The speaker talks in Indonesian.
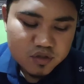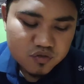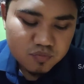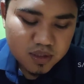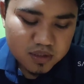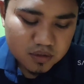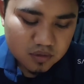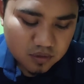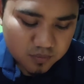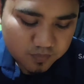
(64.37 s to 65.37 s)

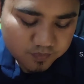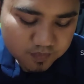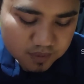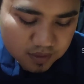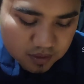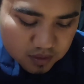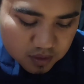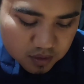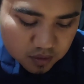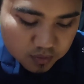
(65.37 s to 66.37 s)
subhanallah
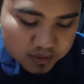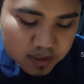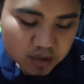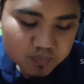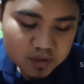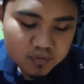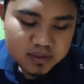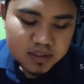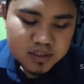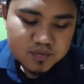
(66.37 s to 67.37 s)
wa takbir wa
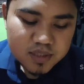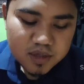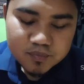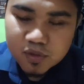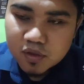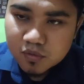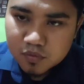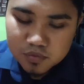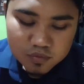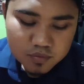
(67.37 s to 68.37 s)
tasbih abdalu